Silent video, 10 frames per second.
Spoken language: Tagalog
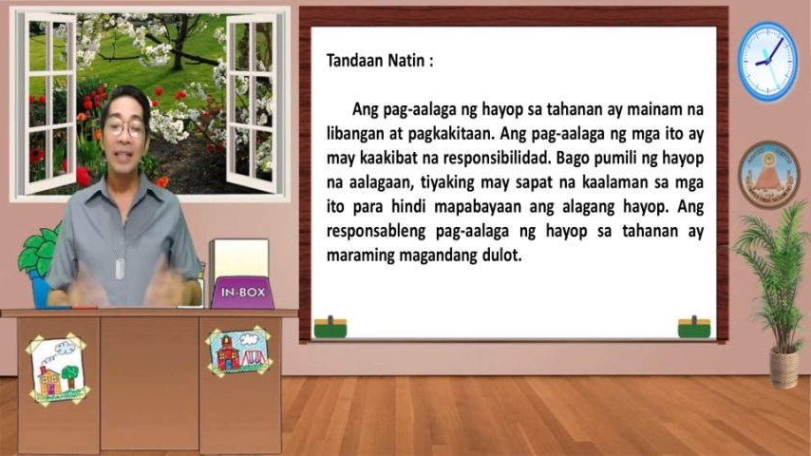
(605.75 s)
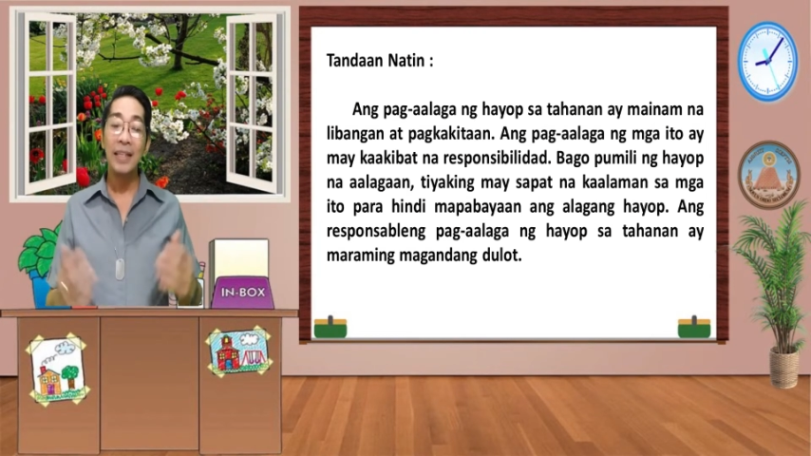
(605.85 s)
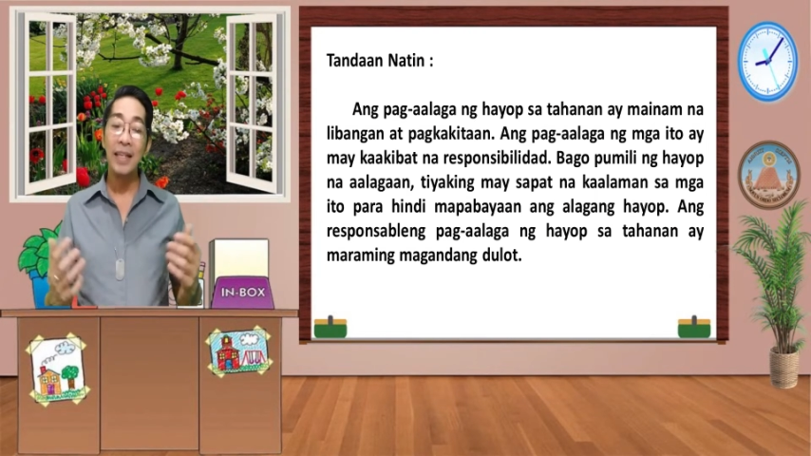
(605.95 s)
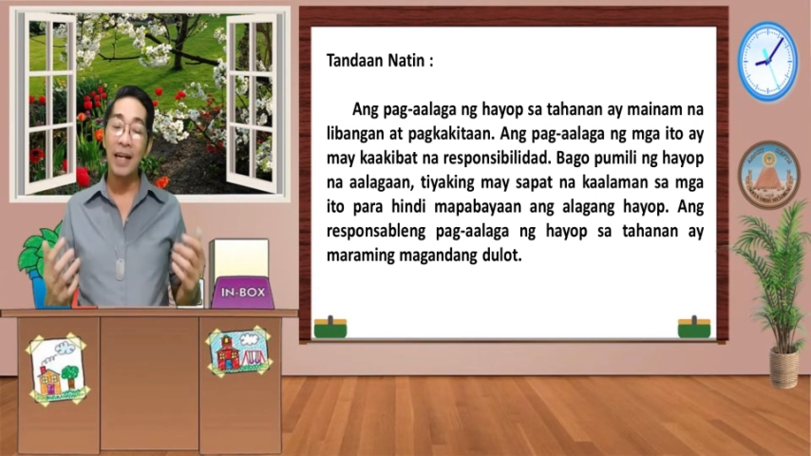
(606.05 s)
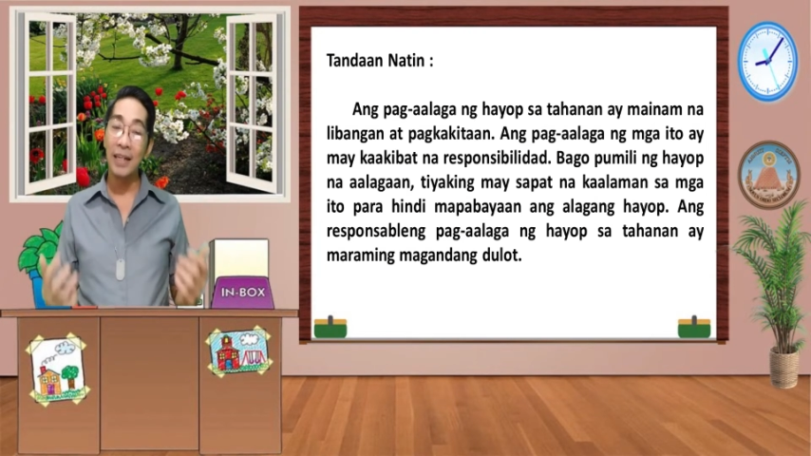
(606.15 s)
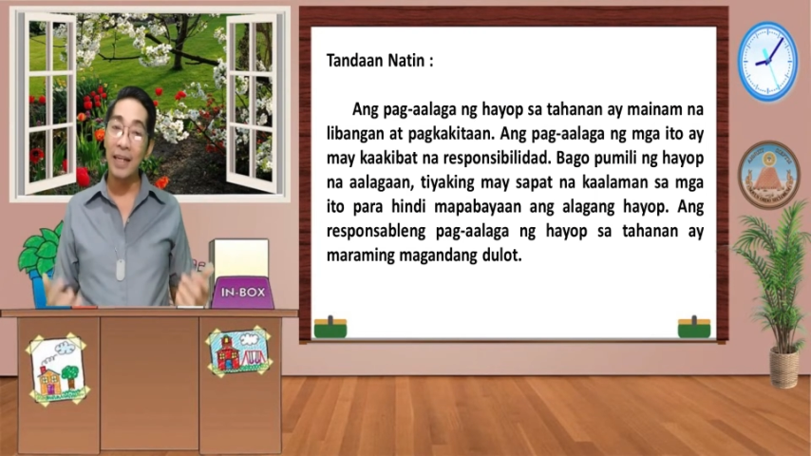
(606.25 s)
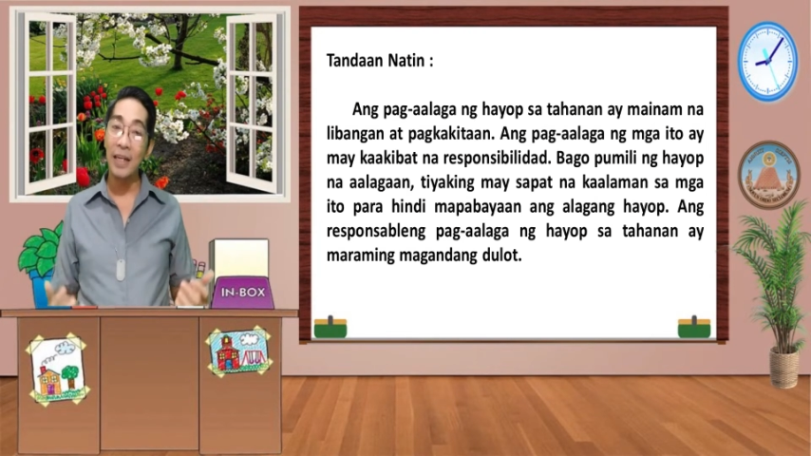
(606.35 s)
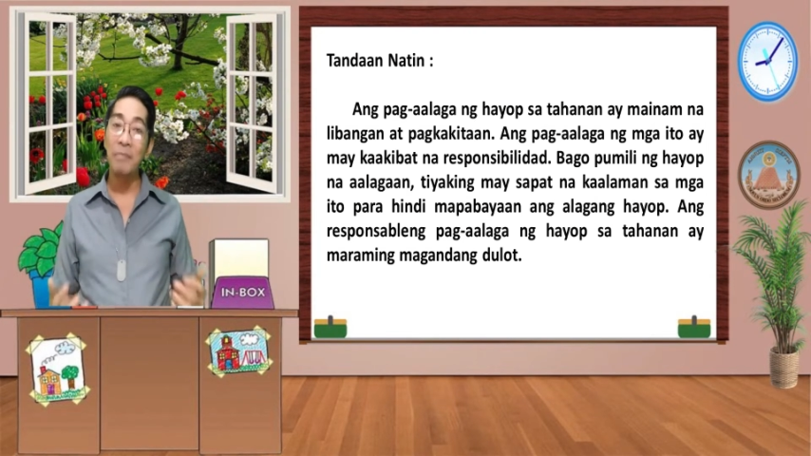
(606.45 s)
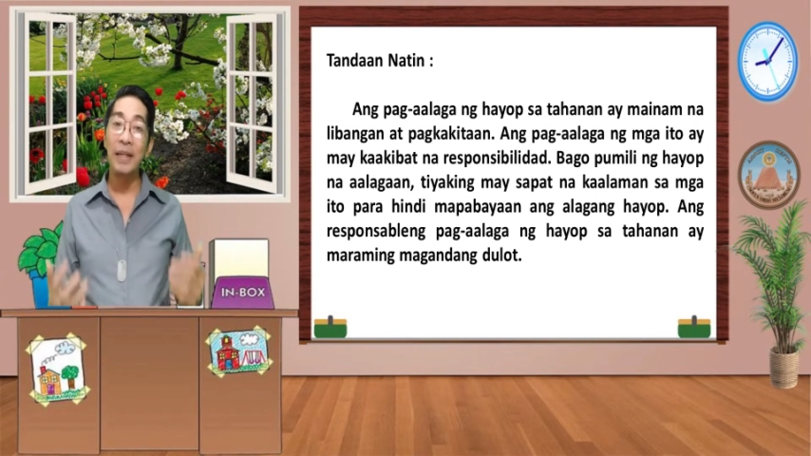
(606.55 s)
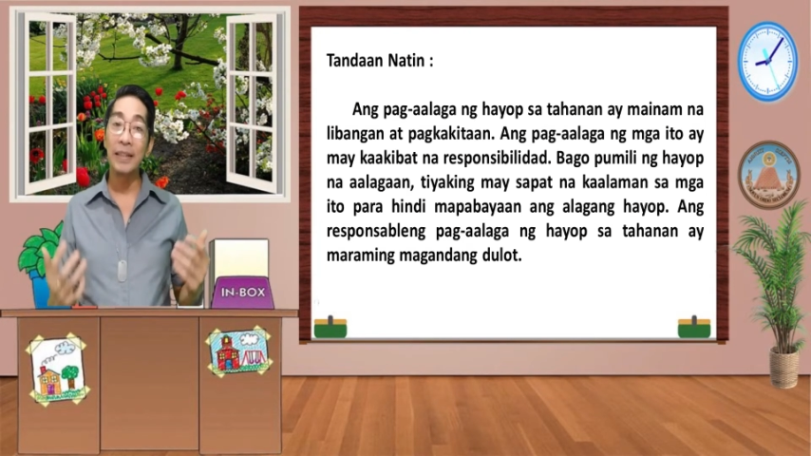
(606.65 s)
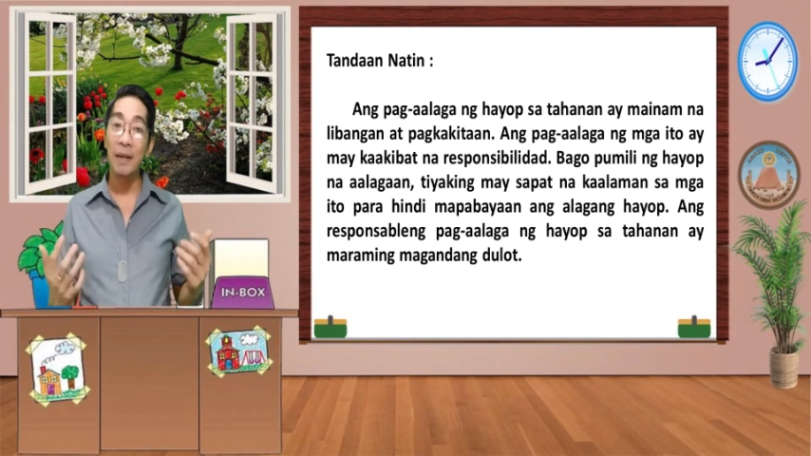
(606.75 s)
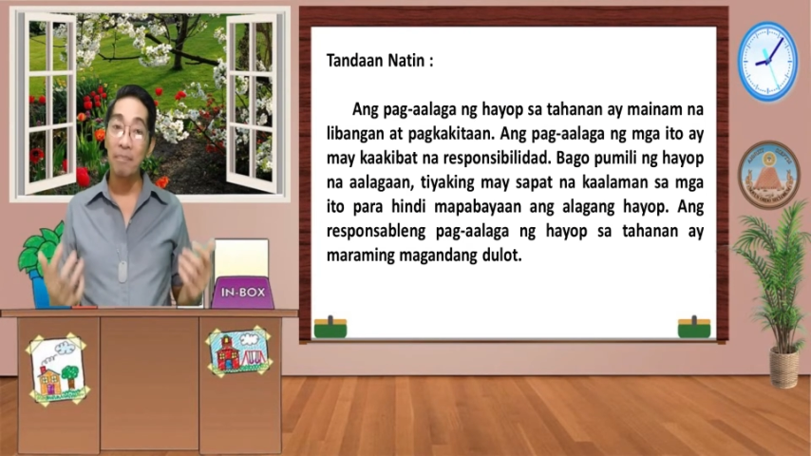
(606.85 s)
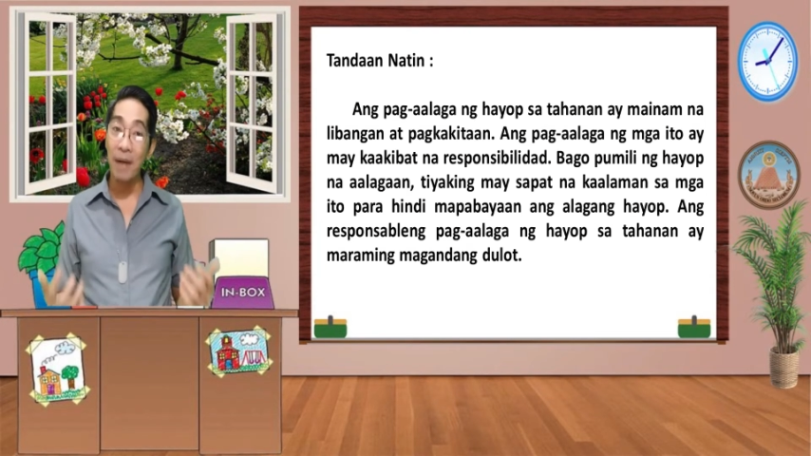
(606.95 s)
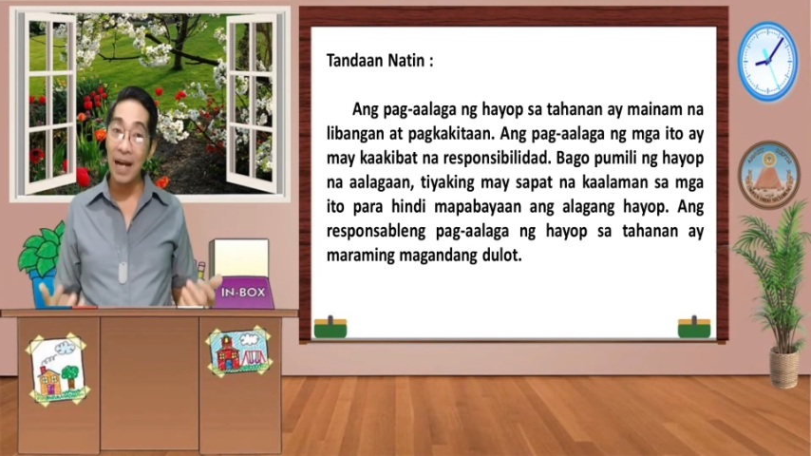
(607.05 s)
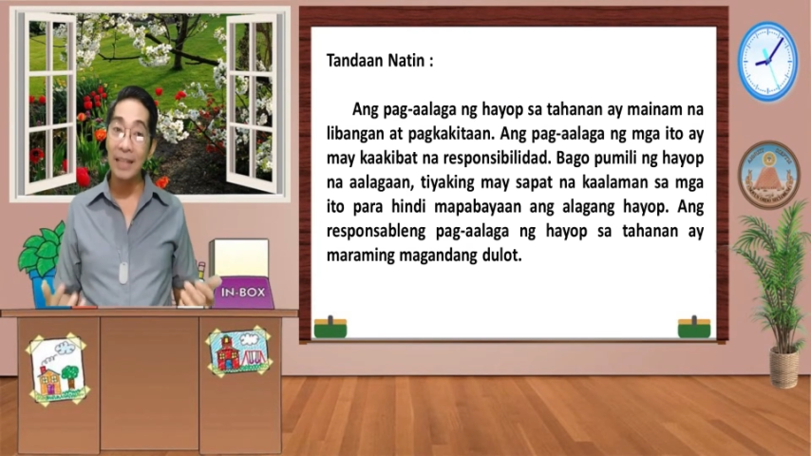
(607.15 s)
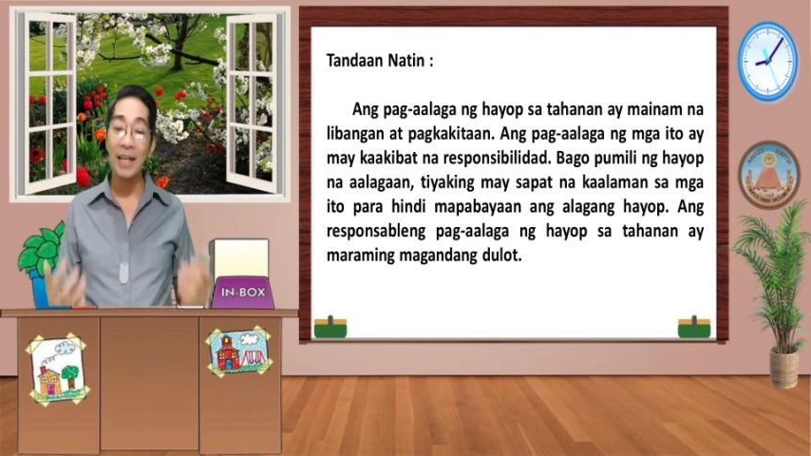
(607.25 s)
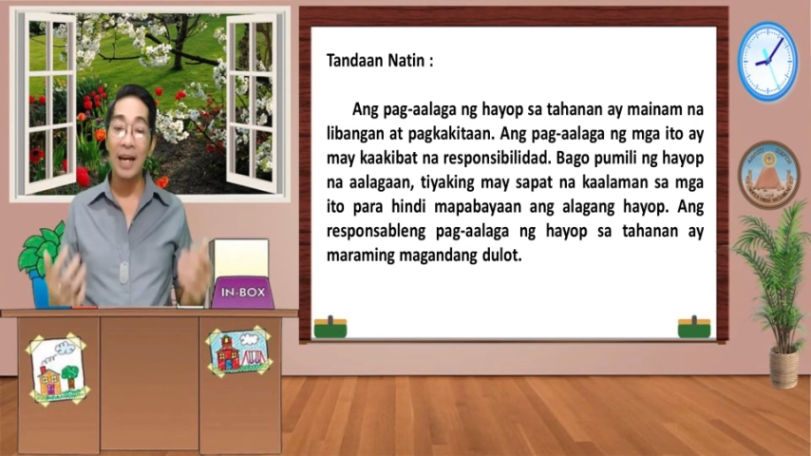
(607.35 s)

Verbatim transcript: tiyaking may sapat na